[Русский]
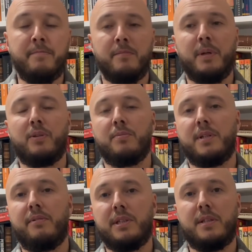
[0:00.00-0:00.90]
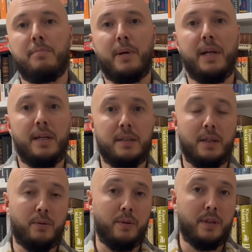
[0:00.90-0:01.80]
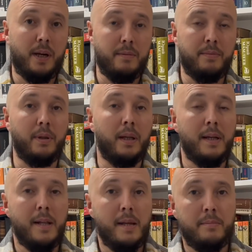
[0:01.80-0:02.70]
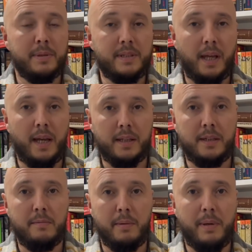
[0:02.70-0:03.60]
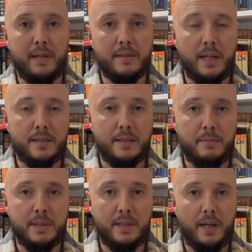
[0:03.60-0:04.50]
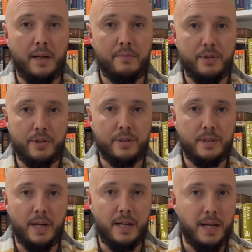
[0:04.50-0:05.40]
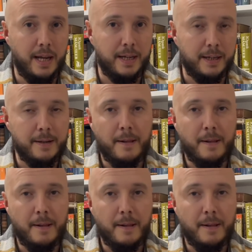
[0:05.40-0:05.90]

потом советский проект, который требовал постоянной мобилизации быстрее, выше, сильнее